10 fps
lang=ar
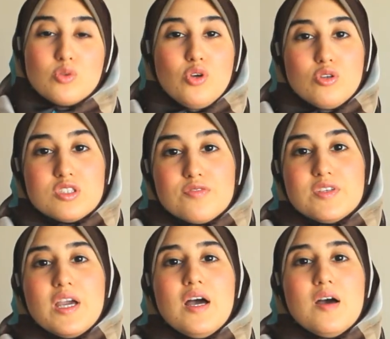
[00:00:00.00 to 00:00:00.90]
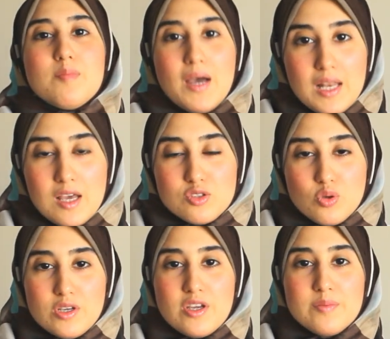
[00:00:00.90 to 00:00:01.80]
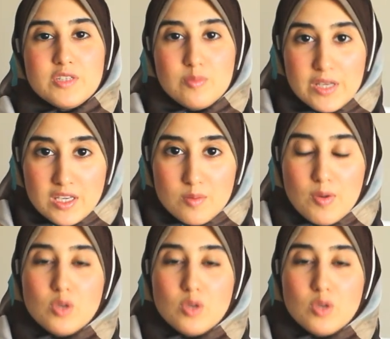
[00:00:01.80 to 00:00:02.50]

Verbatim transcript: وتحطي فيها معلقه صغيره من البيكنج